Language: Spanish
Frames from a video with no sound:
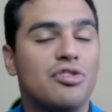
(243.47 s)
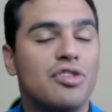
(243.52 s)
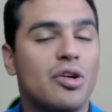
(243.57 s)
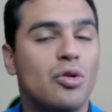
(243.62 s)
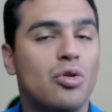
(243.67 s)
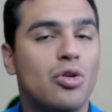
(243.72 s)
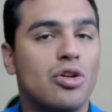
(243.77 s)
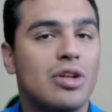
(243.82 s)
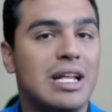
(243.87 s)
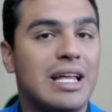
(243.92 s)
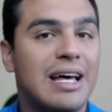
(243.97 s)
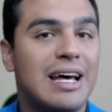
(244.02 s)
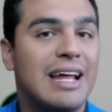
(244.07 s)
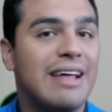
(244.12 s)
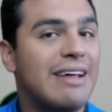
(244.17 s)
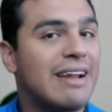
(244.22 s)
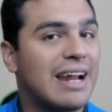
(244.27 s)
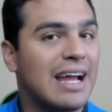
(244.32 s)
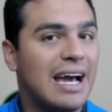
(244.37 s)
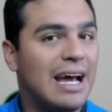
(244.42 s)
seguros, le
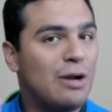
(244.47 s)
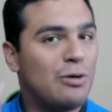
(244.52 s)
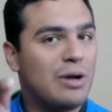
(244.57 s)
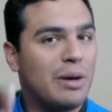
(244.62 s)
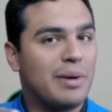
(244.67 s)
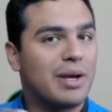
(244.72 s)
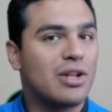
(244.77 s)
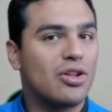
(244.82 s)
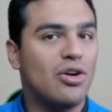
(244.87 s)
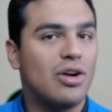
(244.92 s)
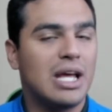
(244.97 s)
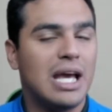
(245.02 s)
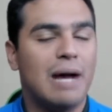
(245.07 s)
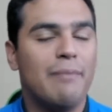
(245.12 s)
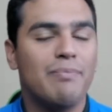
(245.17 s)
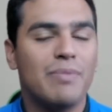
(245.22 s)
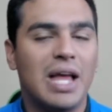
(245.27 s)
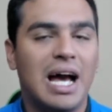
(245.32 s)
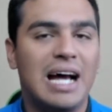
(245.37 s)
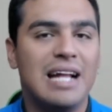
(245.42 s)
dará de regalo una
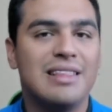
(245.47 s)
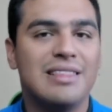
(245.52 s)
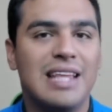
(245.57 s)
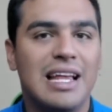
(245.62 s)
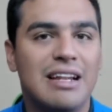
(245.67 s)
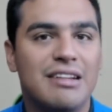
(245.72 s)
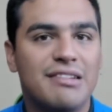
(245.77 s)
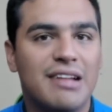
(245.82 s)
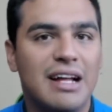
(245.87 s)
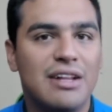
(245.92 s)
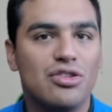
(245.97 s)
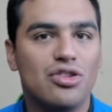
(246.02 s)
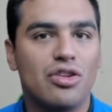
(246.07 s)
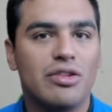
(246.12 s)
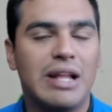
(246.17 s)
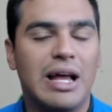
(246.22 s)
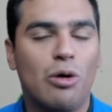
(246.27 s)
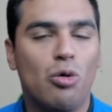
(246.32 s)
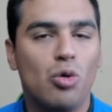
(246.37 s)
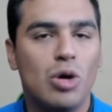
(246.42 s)
victoria ante el
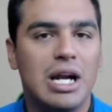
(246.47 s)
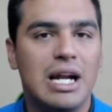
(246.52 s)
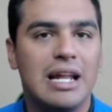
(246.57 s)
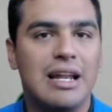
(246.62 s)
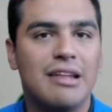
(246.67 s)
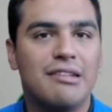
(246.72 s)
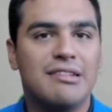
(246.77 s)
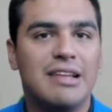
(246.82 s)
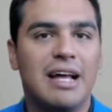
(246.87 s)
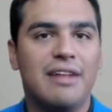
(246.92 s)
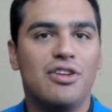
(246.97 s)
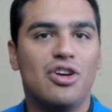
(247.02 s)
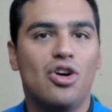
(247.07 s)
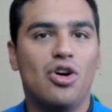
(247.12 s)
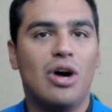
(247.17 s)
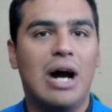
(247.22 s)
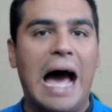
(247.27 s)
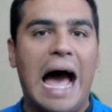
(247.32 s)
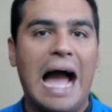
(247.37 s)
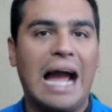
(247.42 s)
Santos Laguna en el
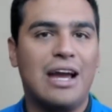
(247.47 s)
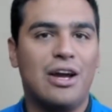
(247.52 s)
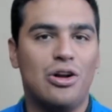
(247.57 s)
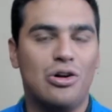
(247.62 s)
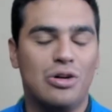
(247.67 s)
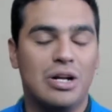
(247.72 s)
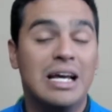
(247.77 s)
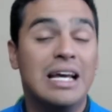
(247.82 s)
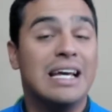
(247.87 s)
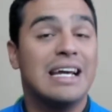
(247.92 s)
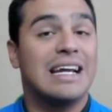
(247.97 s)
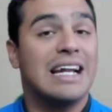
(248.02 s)
estadio Akron.